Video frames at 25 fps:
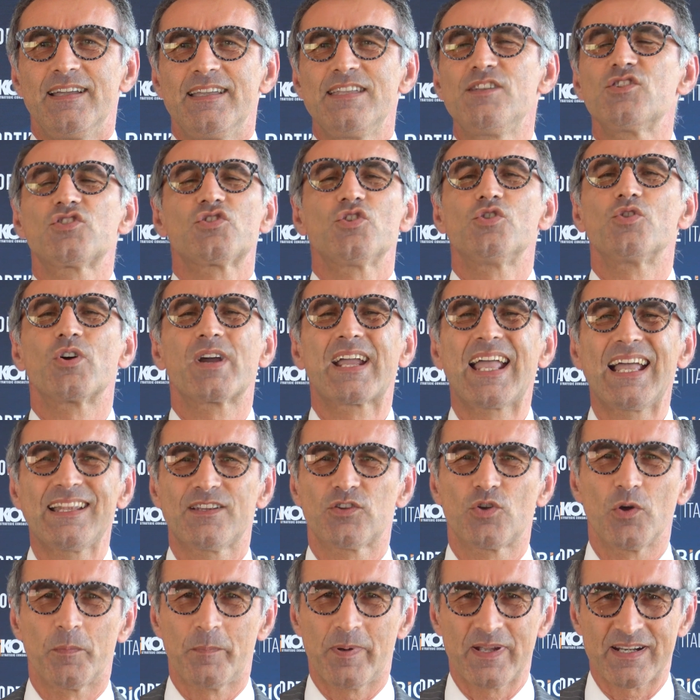Io sono
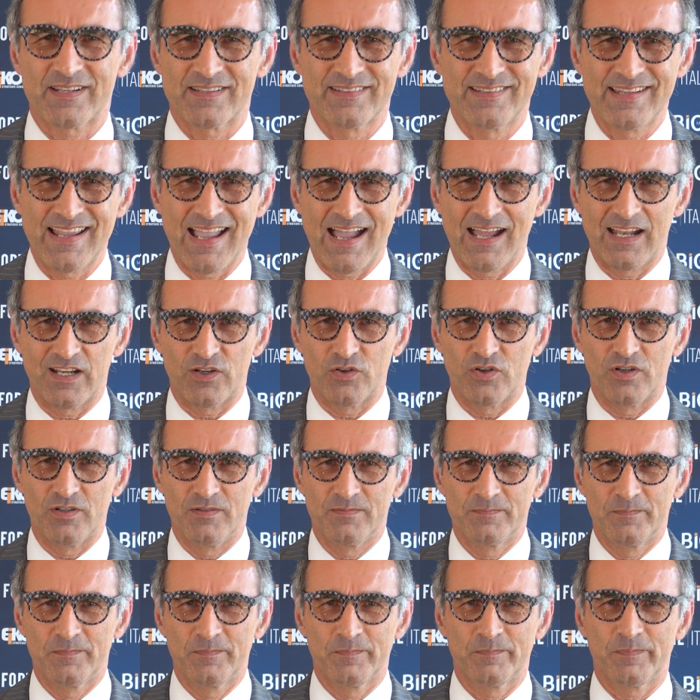gattopardiano
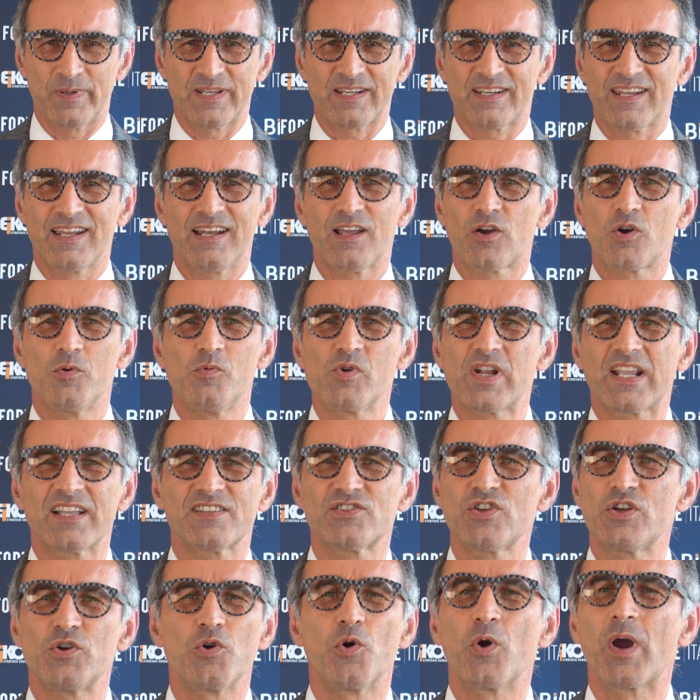perché la
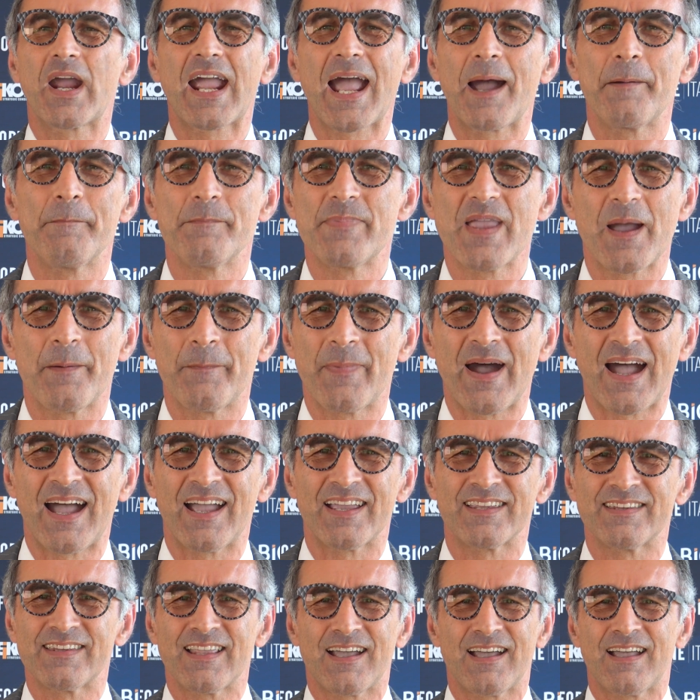comunicazione non cambia
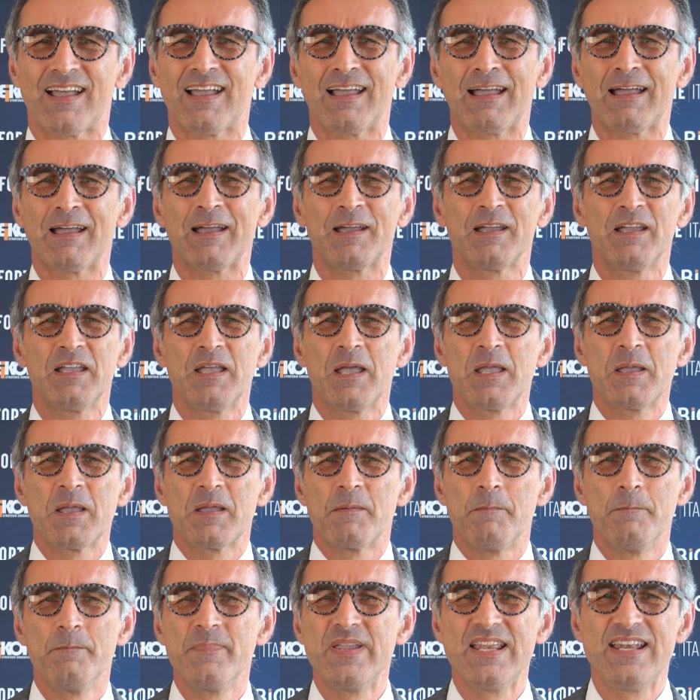mai. Da
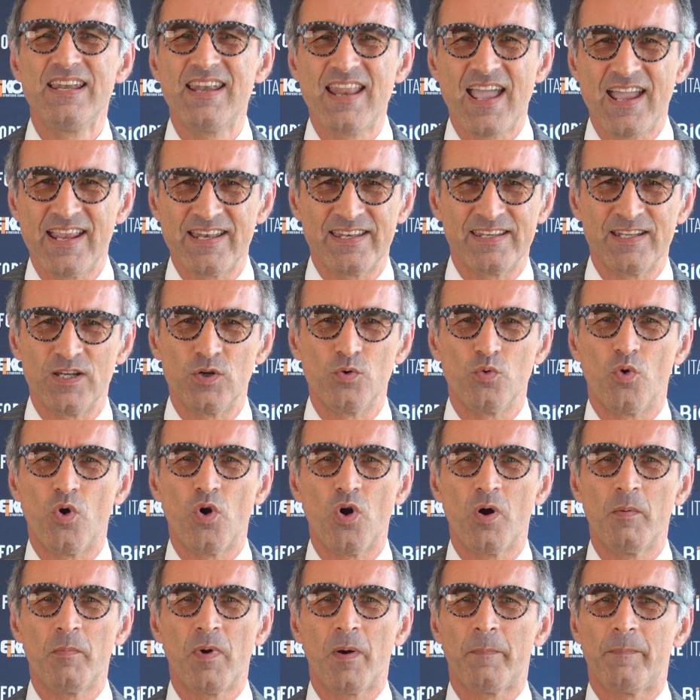millenni
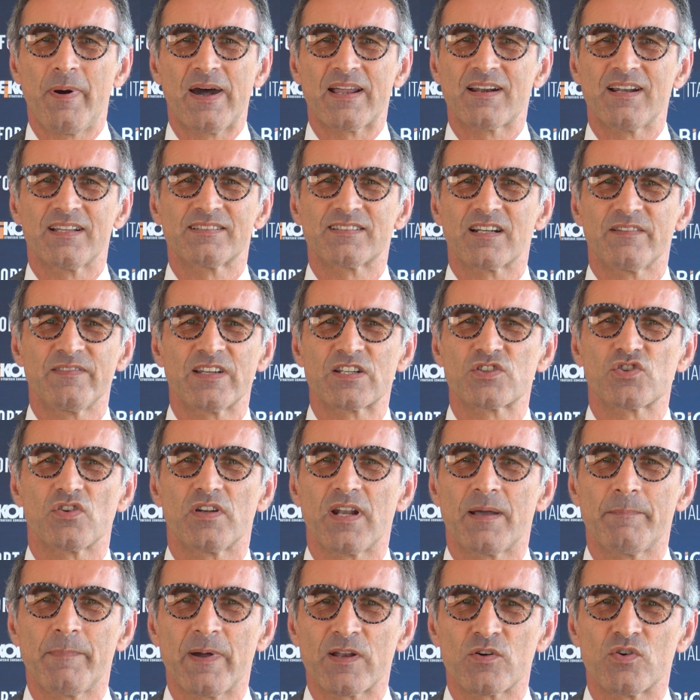l'uomo parla attraverso
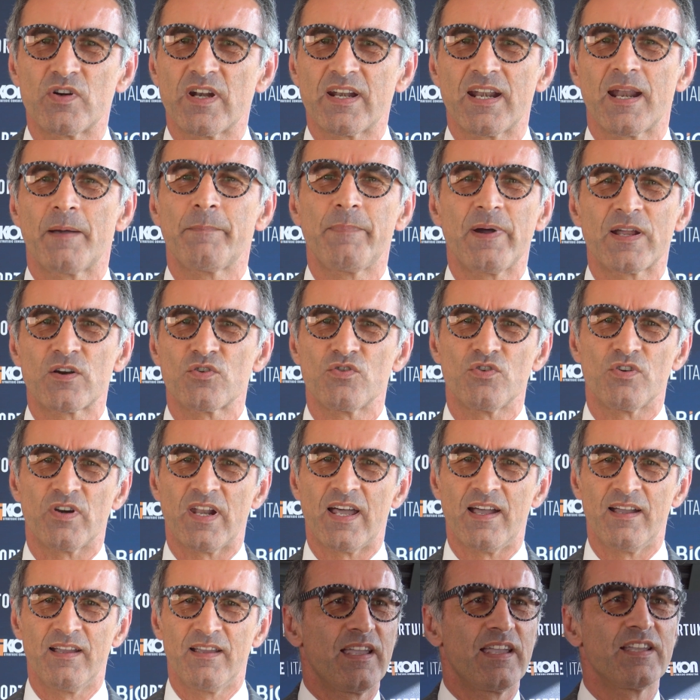la parola e la
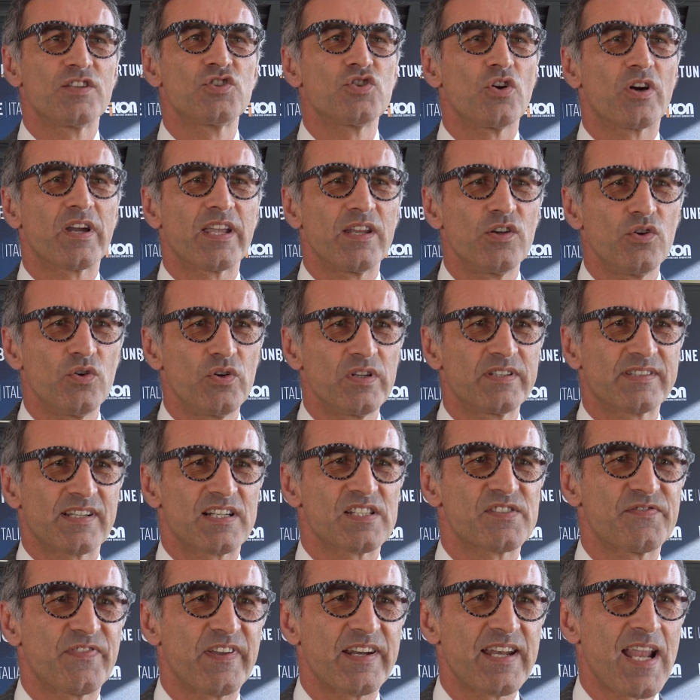parola è ciò che noi
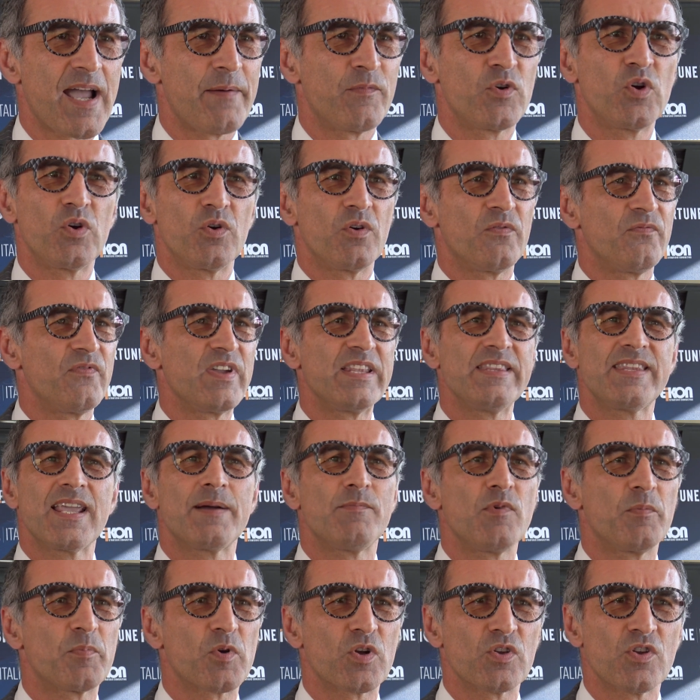trasferiamo. Noi non
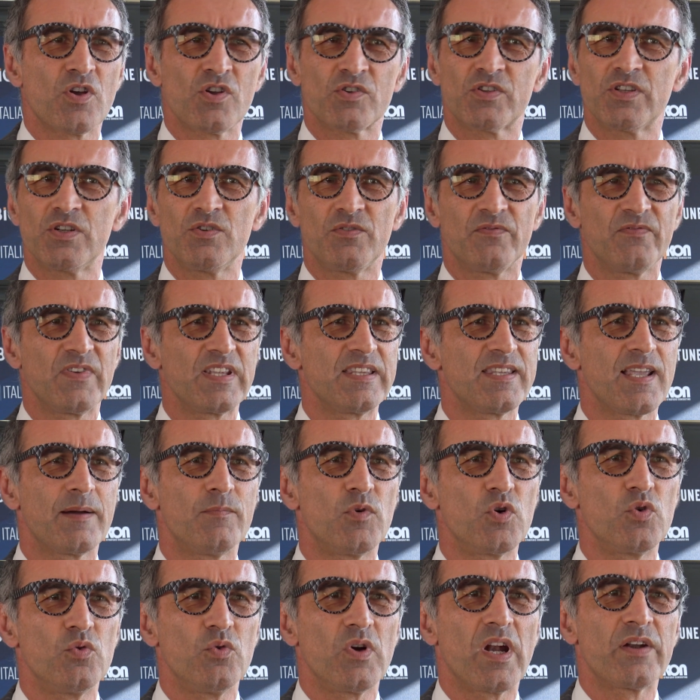vendiamo prodotti, non vendiamo
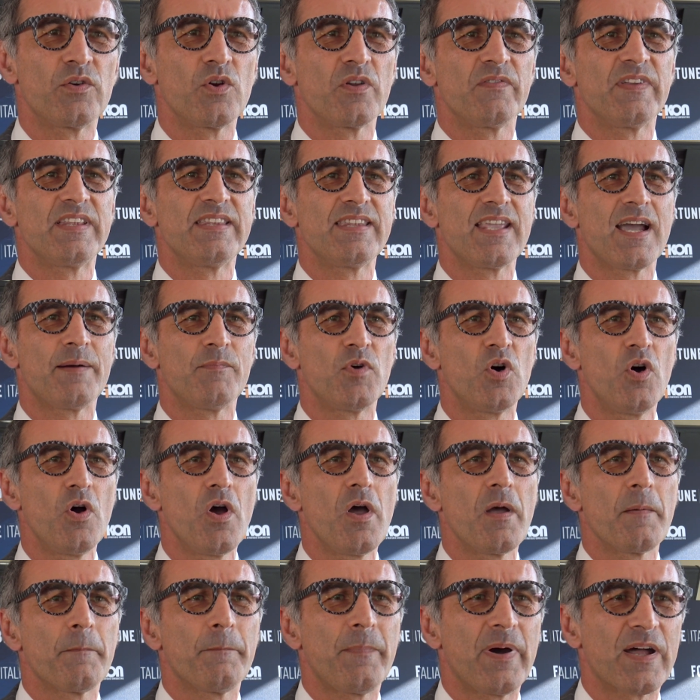nulla, noi vendiamo
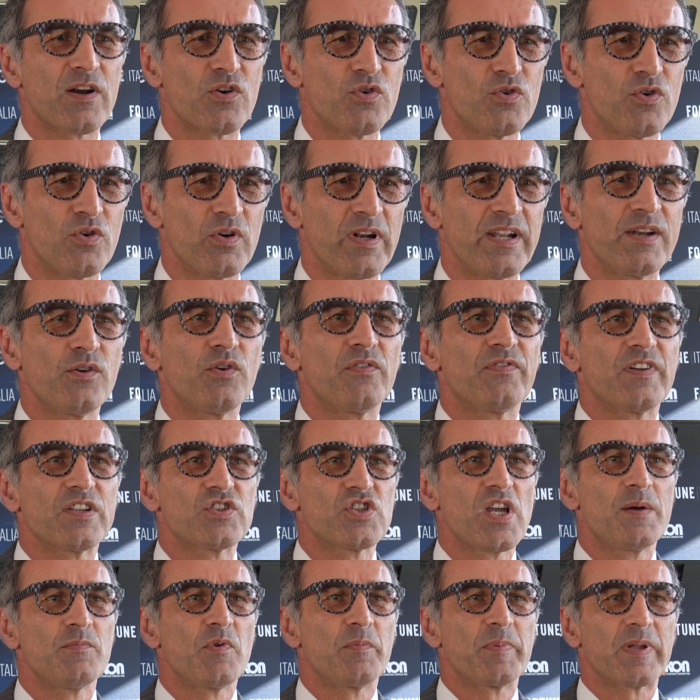parole e lo
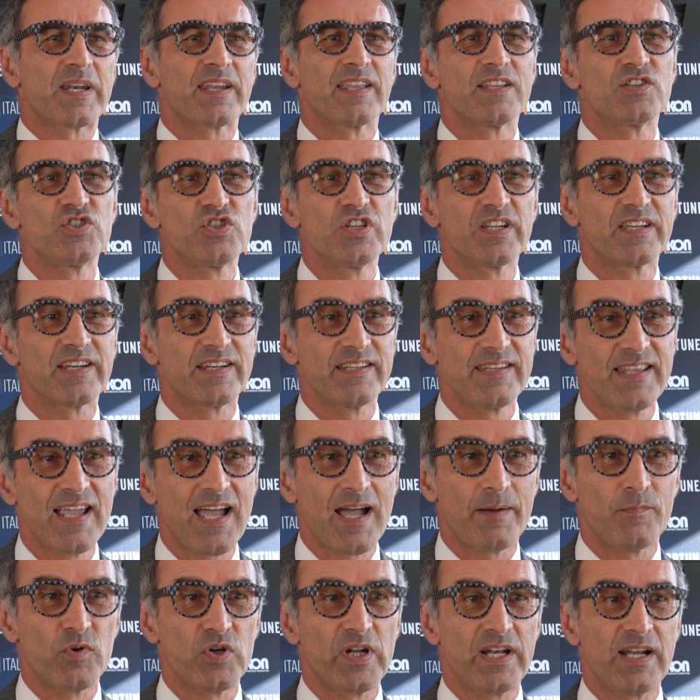facciamo perché ci
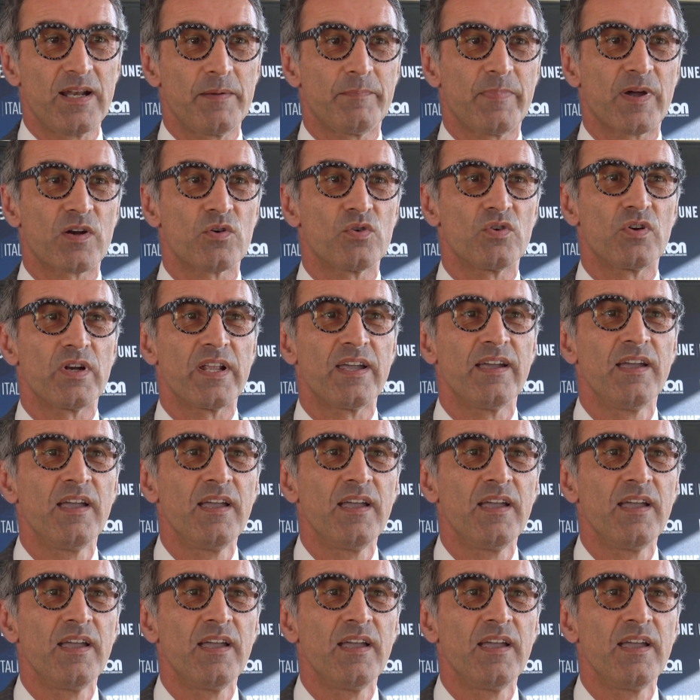crediamo nelle parole.